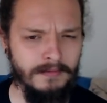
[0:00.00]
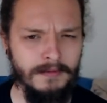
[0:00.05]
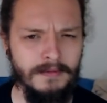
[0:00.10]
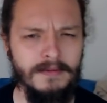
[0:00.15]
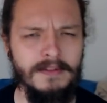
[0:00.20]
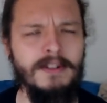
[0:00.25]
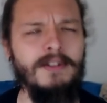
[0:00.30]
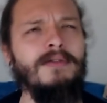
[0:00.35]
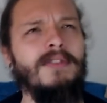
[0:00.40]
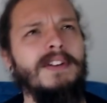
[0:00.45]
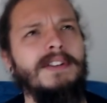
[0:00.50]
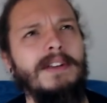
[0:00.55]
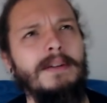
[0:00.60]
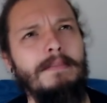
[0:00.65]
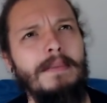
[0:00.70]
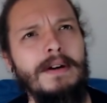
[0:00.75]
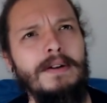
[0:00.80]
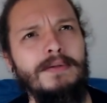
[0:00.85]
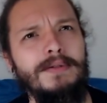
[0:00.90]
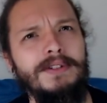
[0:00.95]
não vai ter
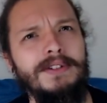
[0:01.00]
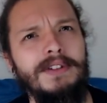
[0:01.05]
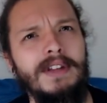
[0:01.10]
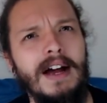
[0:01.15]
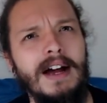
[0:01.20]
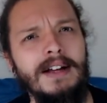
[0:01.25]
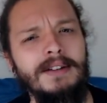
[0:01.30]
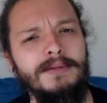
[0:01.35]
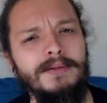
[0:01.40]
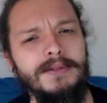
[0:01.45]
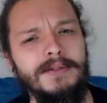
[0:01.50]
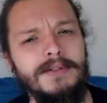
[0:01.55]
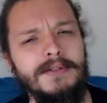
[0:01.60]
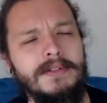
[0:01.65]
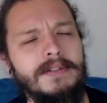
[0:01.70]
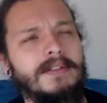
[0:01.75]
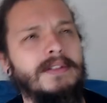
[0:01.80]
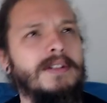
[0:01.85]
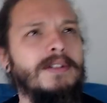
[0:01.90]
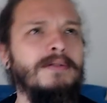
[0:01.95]
banco de dados?
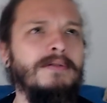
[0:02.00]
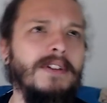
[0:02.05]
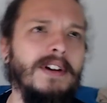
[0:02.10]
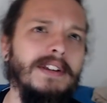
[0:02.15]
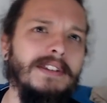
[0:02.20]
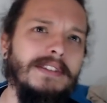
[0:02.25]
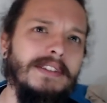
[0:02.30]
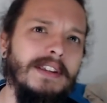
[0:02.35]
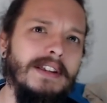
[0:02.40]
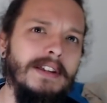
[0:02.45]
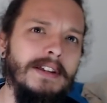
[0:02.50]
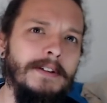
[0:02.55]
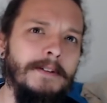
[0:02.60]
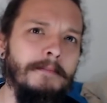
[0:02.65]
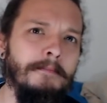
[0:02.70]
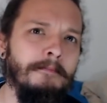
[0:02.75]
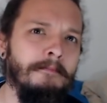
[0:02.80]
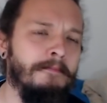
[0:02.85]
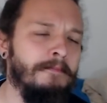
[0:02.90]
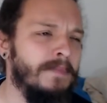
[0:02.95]
Não vai
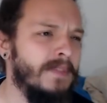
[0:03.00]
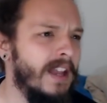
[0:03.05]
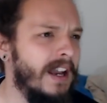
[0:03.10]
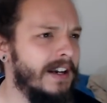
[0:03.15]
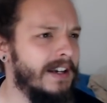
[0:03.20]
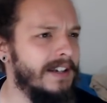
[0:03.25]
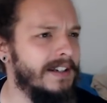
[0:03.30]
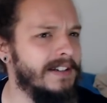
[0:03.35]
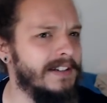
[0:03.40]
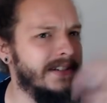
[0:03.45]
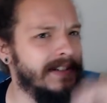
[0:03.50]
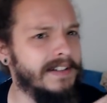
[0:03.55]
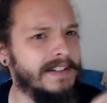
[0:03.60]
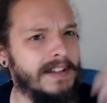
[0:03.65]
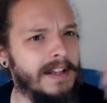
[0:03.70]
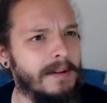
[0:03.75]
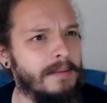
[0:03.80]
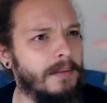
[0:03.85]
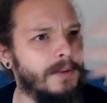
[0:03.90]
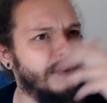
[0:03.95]
ter aqueles
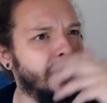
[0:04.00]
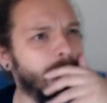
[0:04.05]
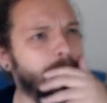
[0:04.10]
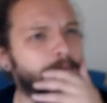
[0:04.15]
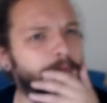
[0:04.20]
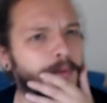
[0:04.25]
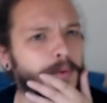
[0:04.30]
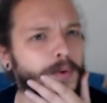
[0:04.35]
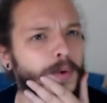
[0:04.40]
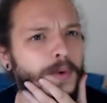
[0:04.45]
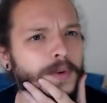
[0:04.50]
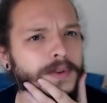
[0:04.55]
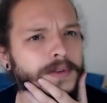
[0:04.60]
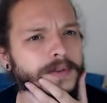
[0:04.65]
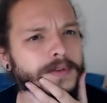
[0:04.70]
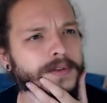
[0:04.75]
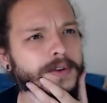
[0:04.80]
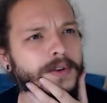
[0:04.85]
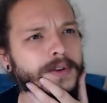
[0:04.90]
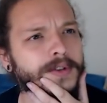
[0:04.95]
sistemas muito doidos
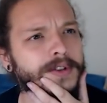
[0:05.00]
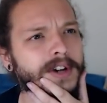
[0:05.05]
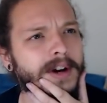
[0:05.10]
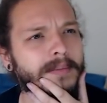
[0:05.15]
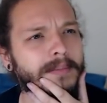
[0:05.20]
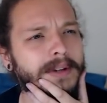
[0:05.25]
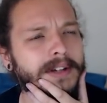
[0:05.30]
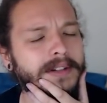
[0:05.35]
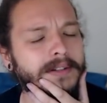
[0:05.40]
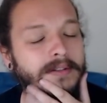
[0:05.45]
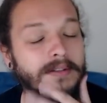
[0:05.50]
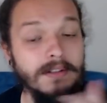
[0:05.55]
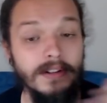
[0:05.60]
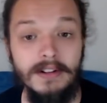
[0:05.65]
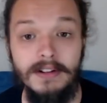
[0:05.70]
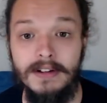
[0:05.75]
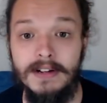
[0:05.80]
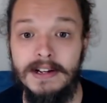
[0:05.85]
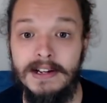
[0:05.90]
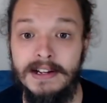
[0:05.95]
de roteamento?
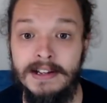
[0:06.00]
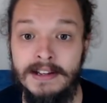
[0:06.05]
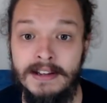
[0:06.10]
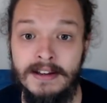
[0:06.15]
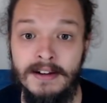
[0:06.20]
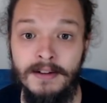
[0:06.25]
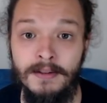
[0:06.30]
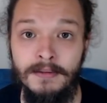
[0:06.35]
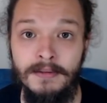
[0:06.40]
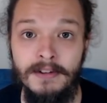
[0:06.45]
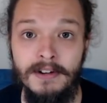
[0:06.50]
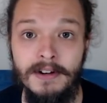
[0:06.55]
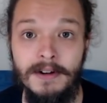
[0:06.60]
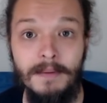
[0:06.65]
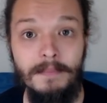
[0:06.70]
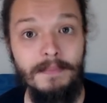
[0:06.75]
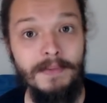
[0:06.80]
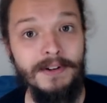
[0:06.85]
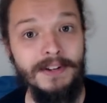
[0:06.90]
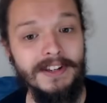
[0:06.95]
Não.
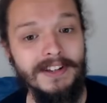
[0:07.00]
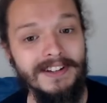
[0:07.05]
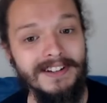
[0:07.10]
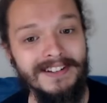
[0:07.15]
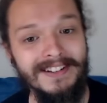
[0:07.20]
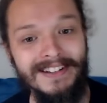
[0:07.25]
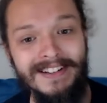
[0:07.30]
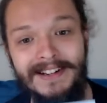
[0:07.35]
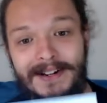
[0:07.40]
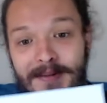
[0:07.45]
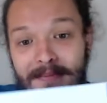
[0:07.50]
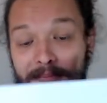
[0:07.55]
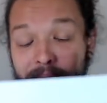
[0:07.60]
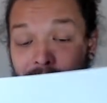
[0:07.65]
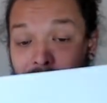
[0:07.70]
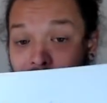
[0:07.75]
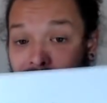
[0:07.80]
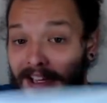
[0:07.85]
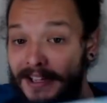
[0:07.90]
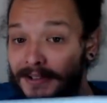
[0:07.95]
Por quê? Porque
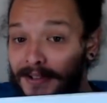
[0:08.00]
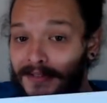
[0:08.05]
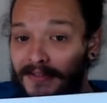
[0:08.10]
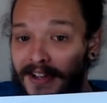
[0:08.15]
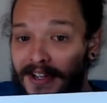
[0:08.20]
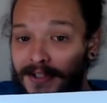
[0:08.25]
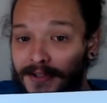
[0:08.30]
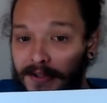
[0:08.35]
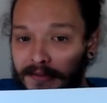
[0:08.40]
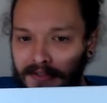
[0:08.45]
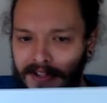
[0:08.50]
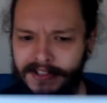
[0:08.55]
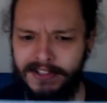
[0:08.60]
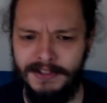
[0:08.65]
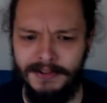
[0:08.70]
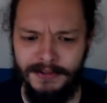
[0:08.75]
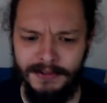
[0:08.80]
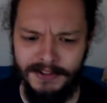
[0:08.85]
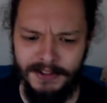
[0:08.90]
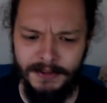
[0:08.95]
o Lector vai resolver essas
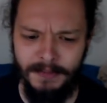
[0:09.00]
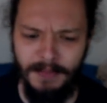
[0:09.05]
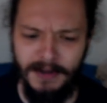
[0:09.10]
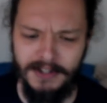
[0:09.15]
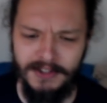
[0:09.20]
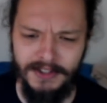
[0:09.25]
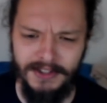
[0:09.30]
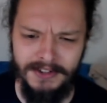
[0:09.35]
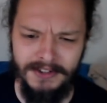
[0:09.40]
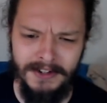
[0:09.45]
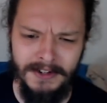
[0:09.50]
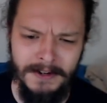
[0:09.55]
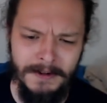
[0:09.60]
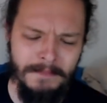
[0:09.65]
coisas pra gente.